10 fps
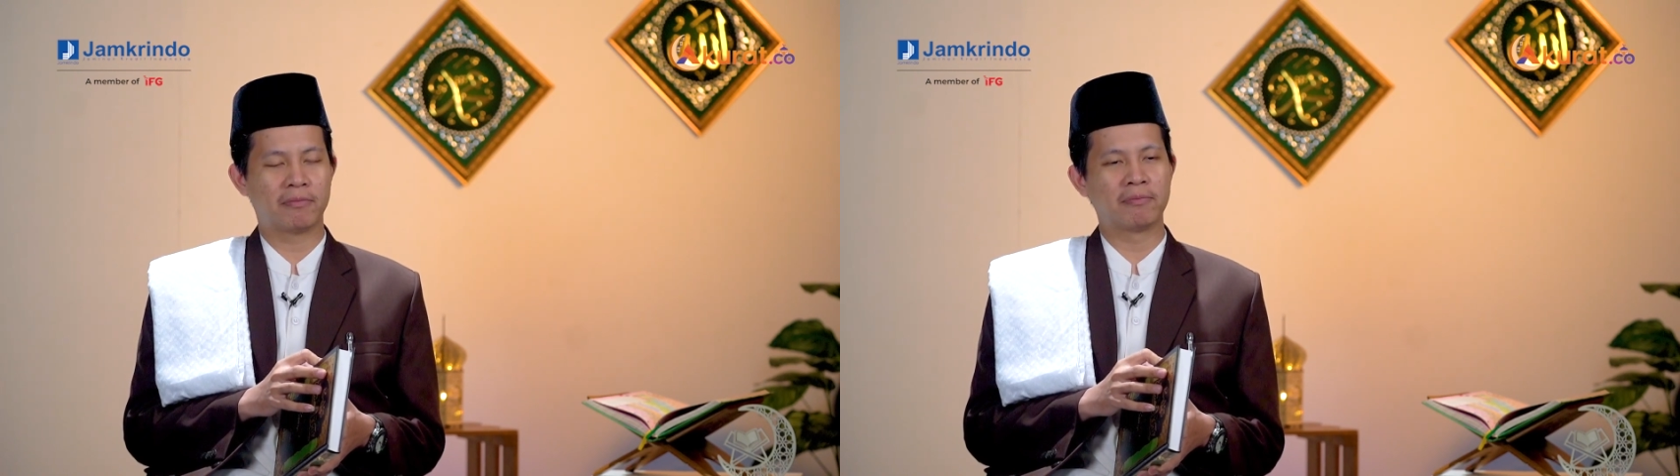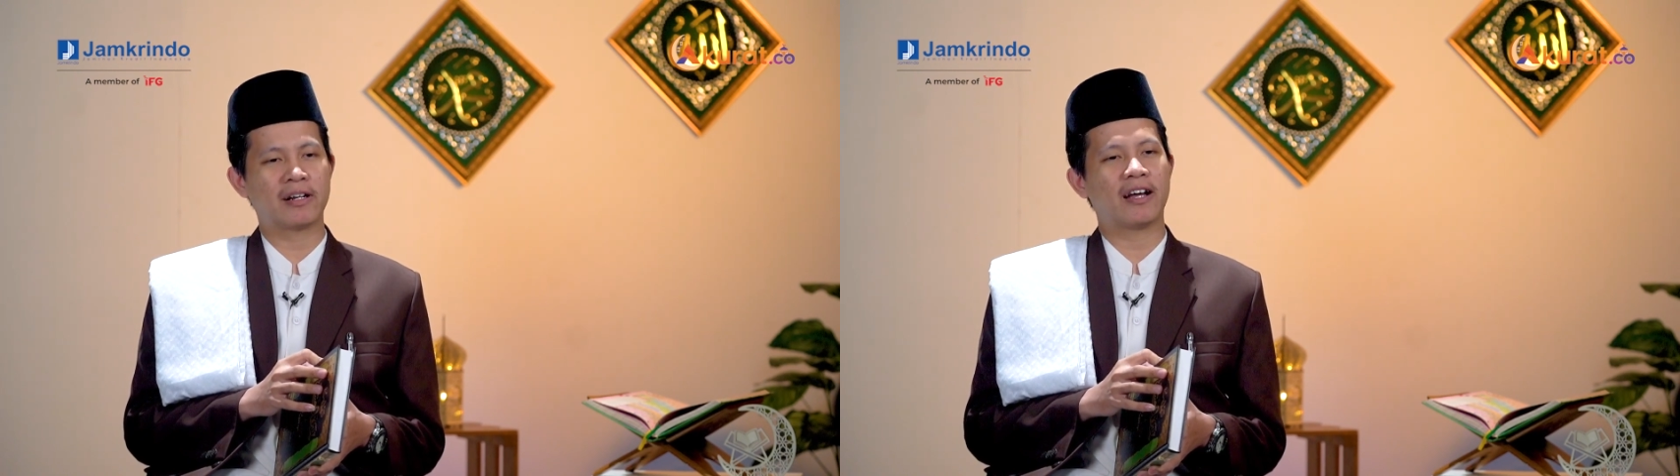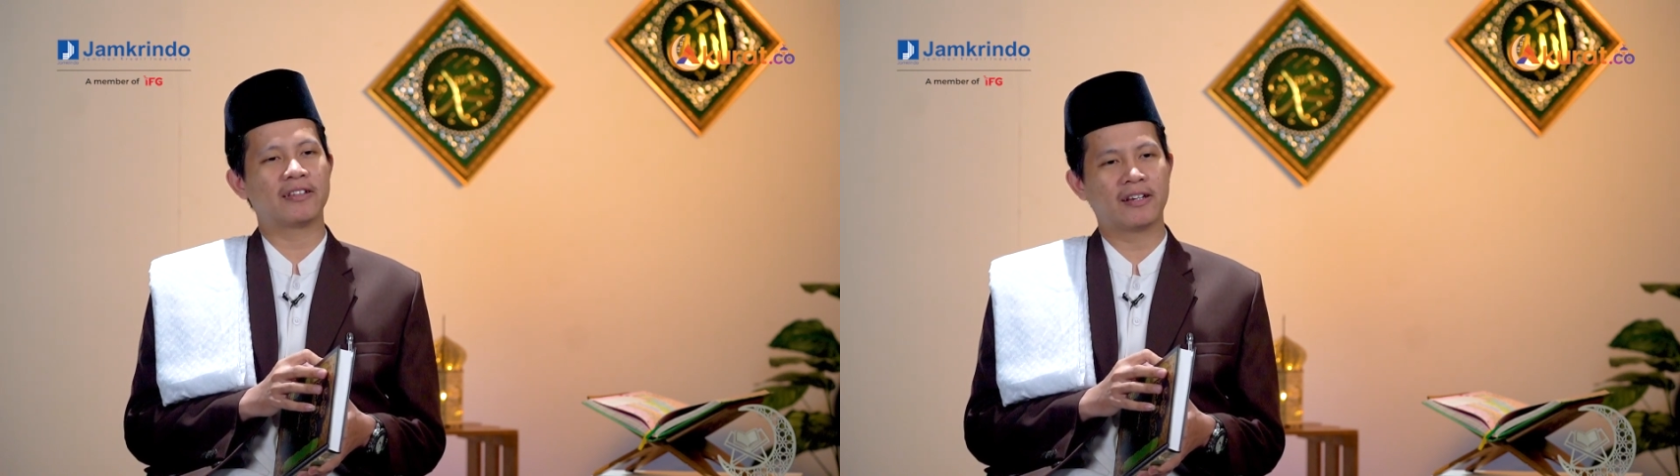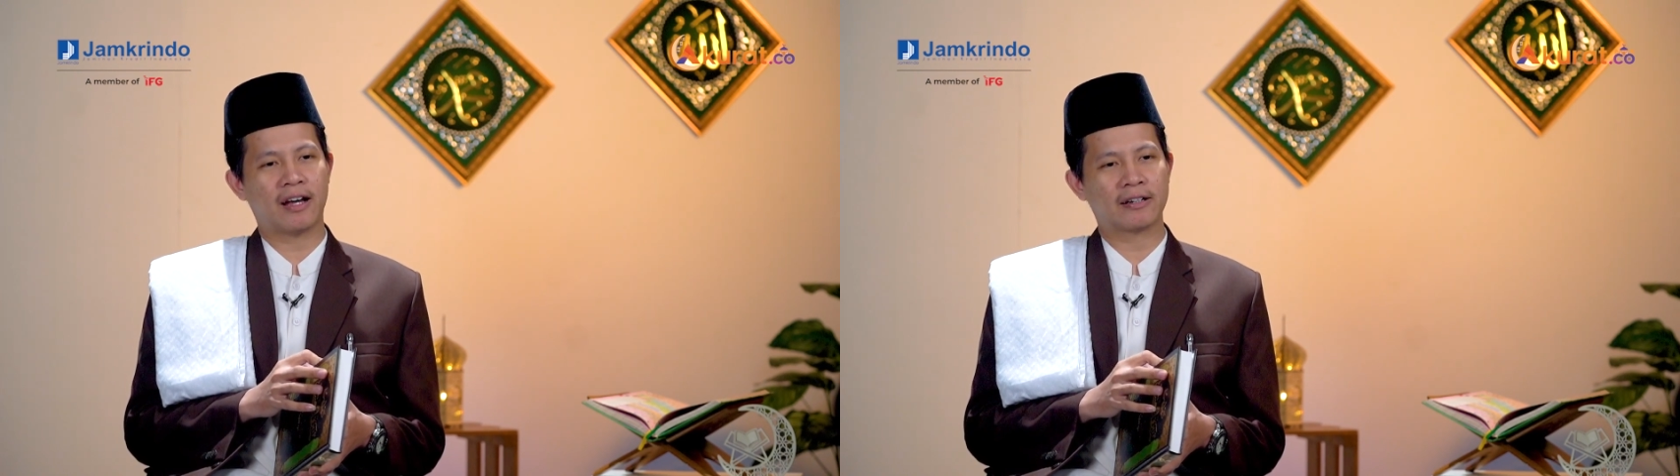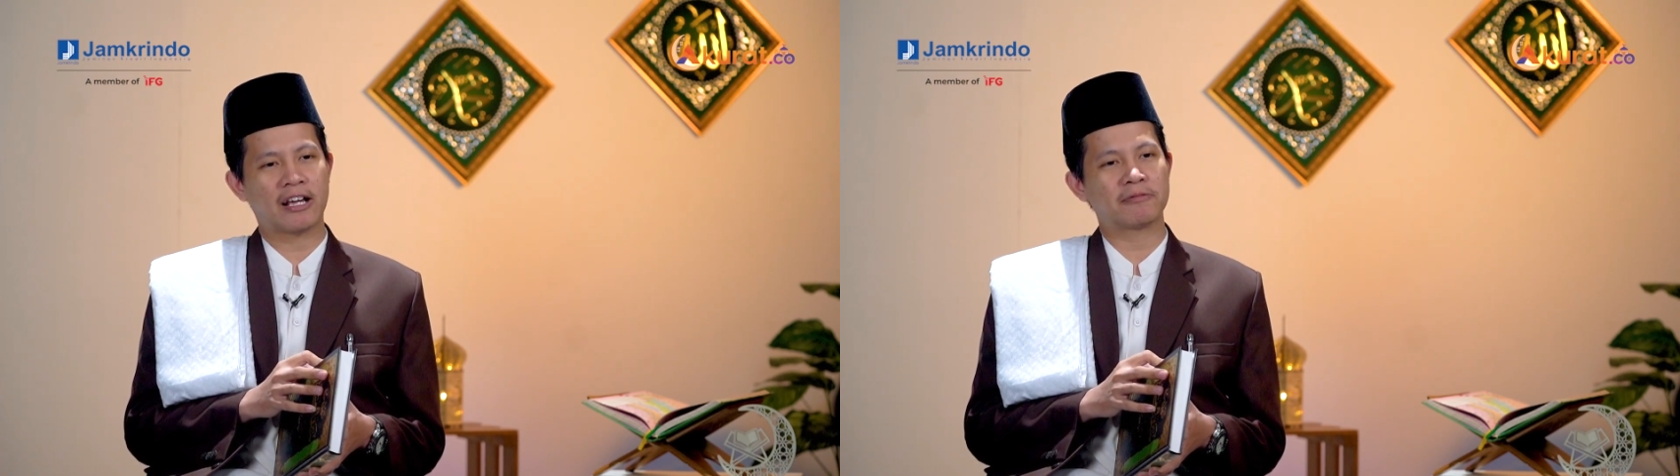
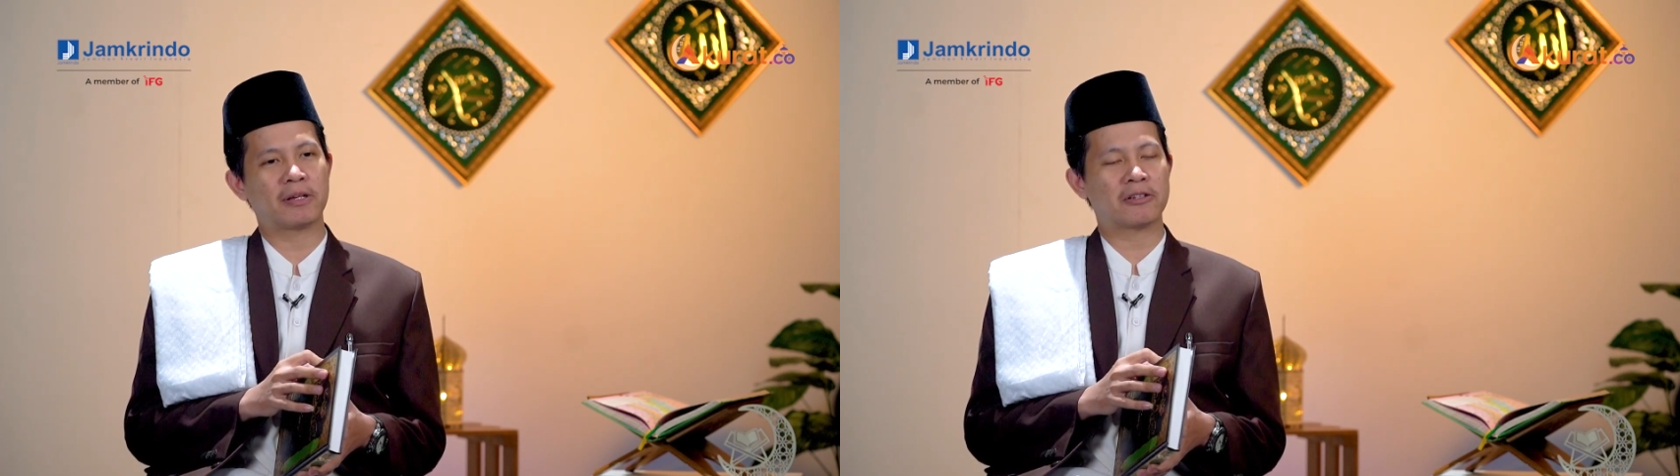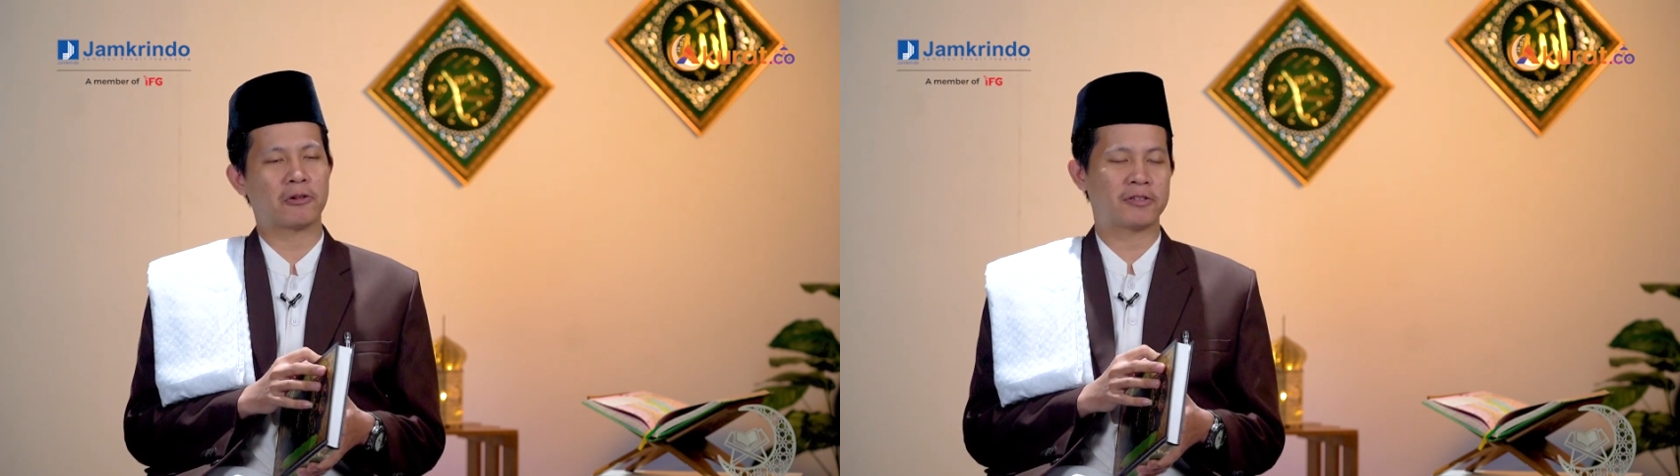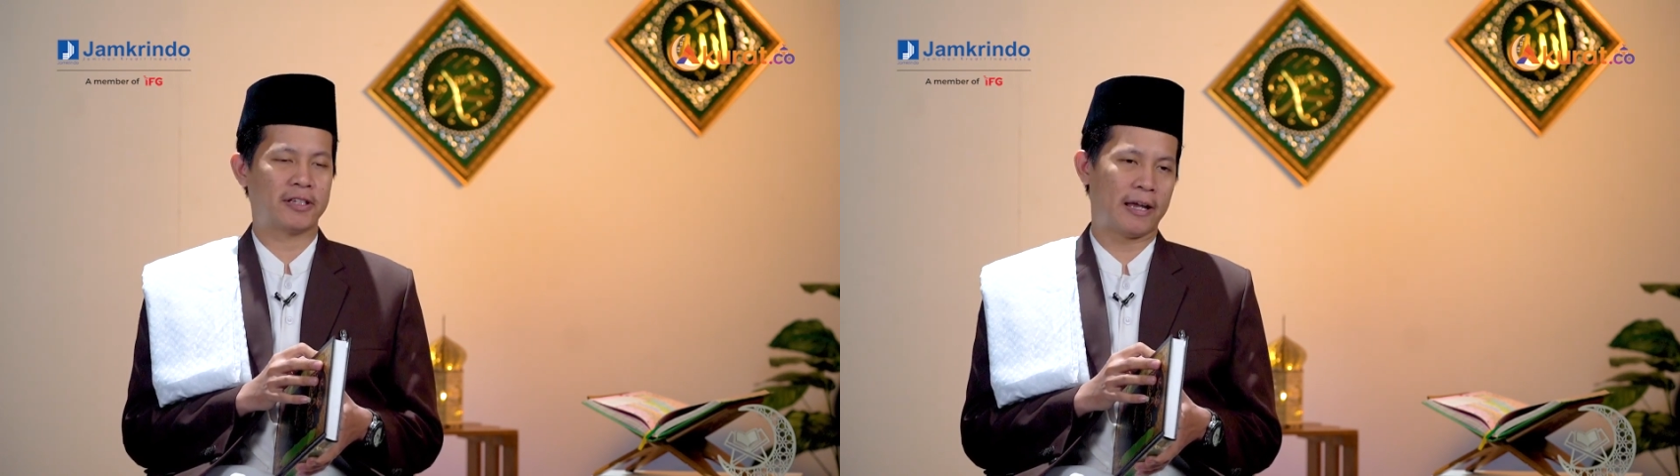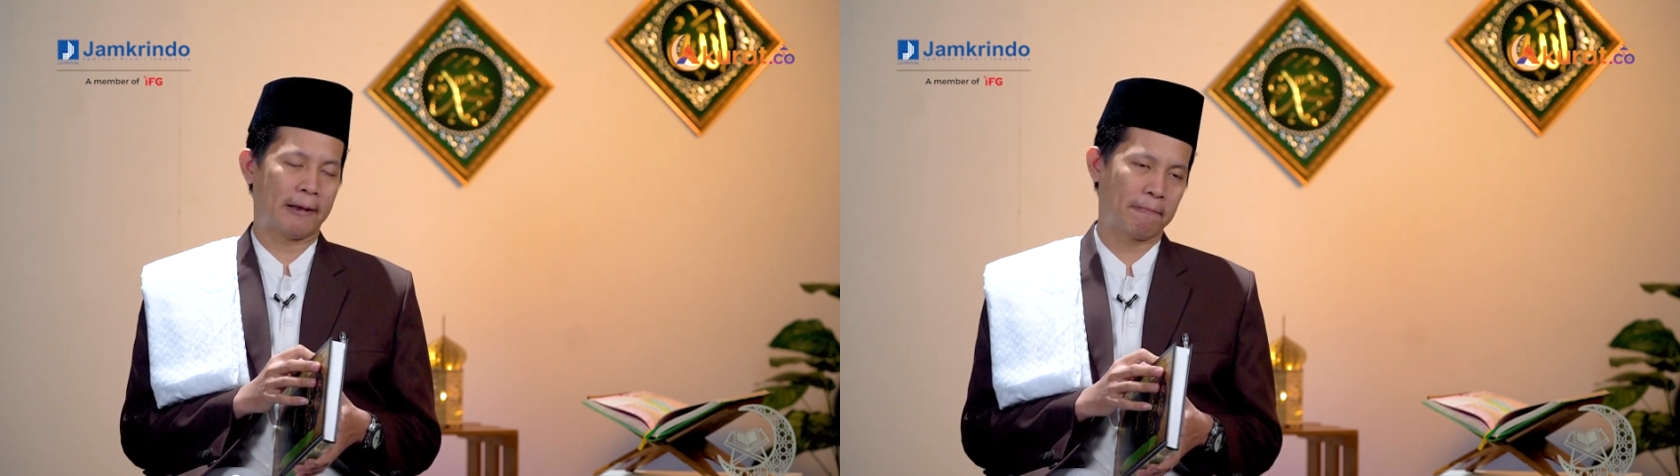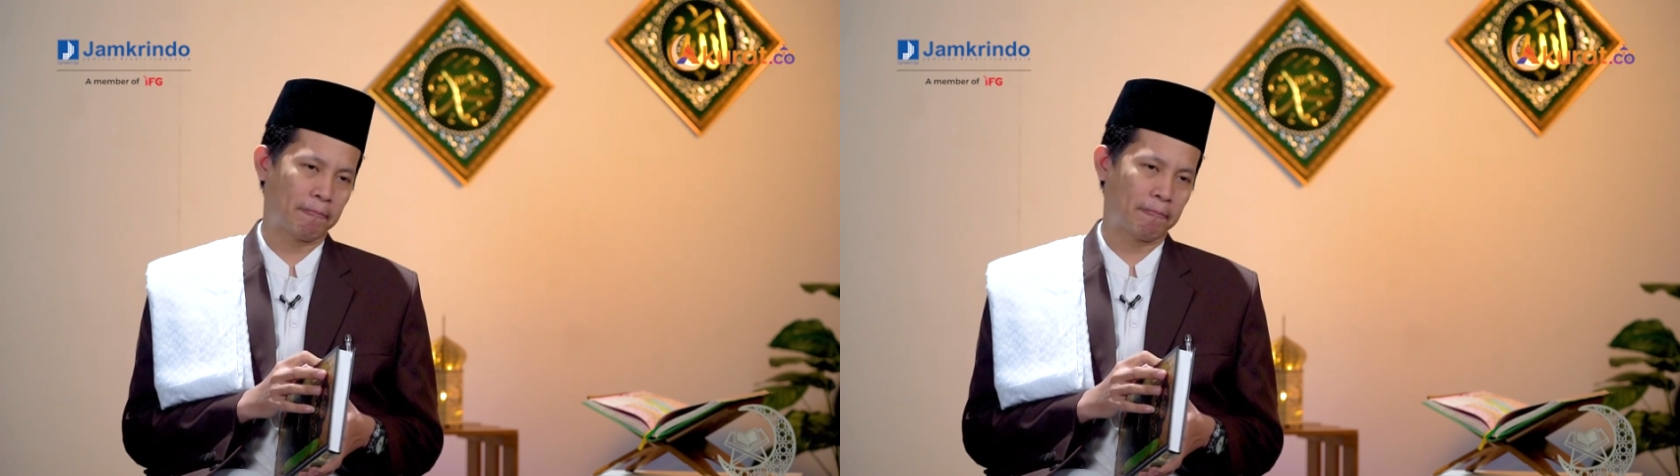memperhatikan aspek sosial.